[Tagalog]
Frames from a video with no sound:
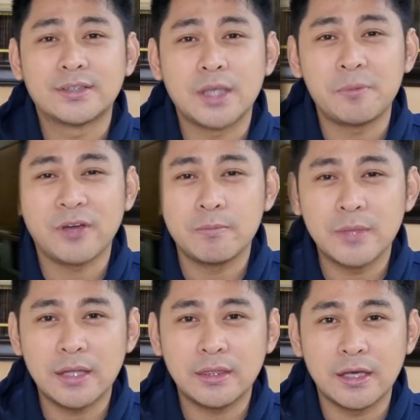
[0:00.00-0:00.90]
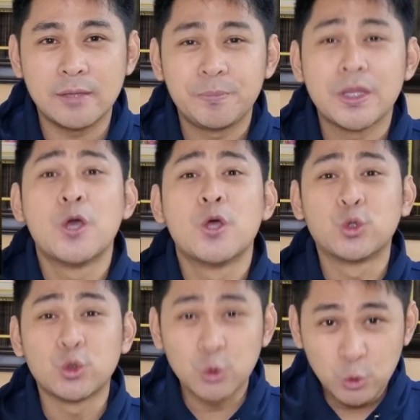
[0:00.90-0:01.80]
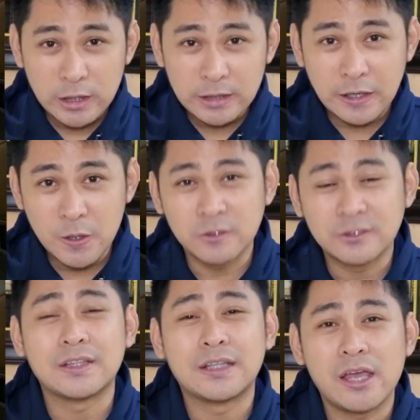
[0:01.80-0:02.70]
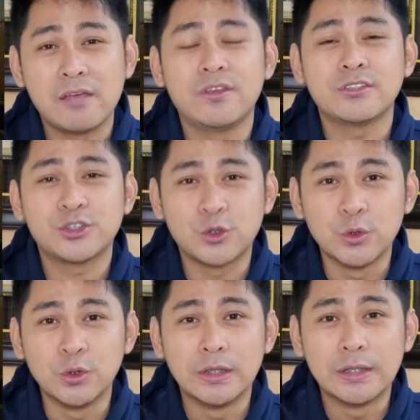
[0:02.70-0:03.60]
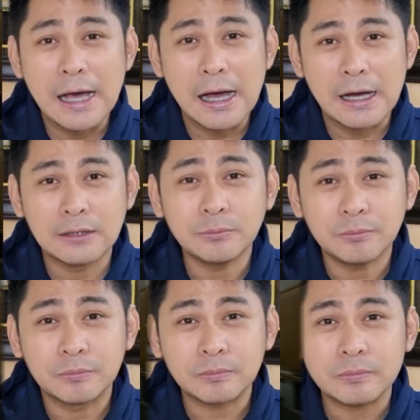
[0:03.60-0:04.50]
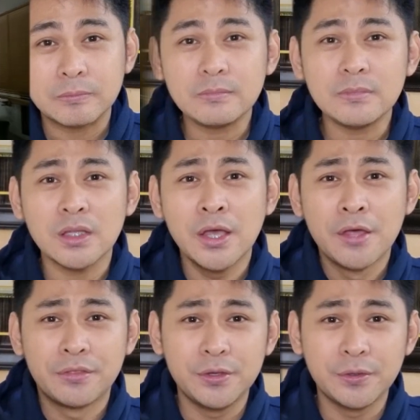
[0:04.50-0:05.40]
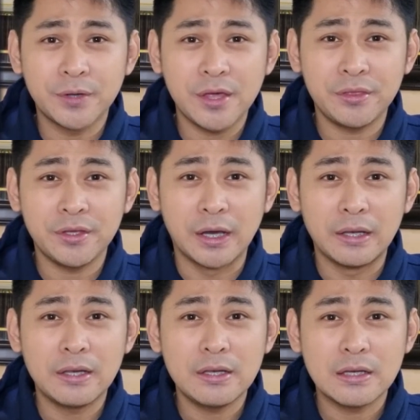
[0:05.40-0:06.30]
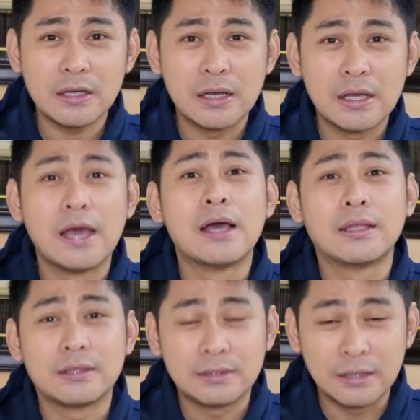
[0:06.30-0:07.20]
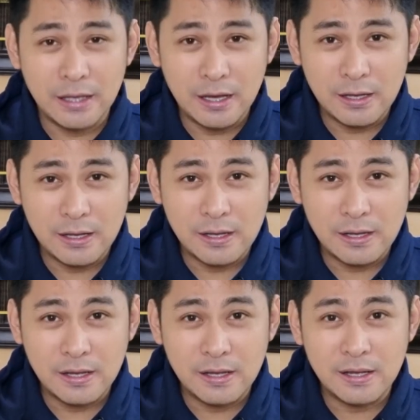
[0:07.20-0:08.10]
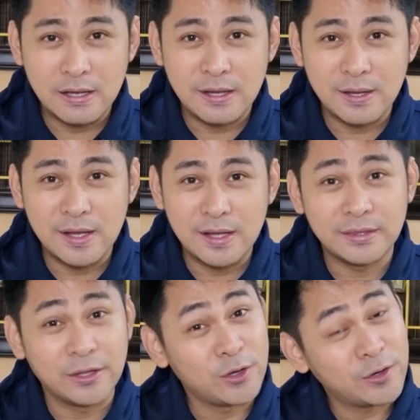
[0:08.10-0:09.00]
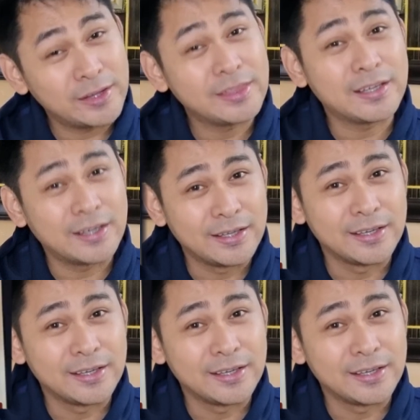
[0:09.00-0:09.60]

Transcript: Ang step 5 natin, tuturuan kayo sa driving school ng theoretical uh, theoretical